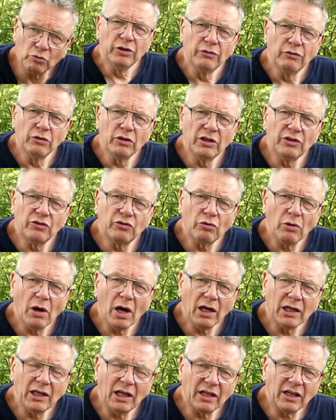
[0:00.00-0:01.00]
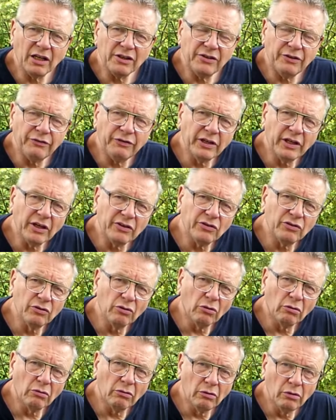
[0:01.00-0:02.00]
Au niveau de l'histoire et de la
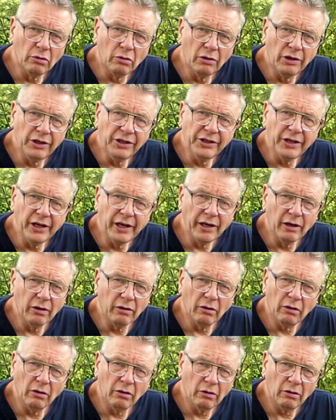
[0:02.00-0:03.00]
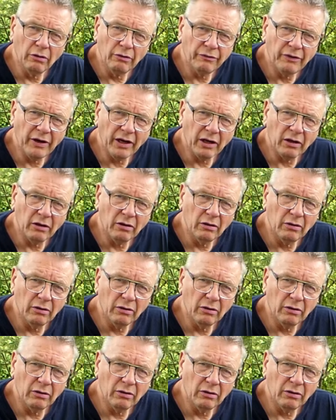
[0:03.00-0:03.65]
classification, euh, Linné, euh, vers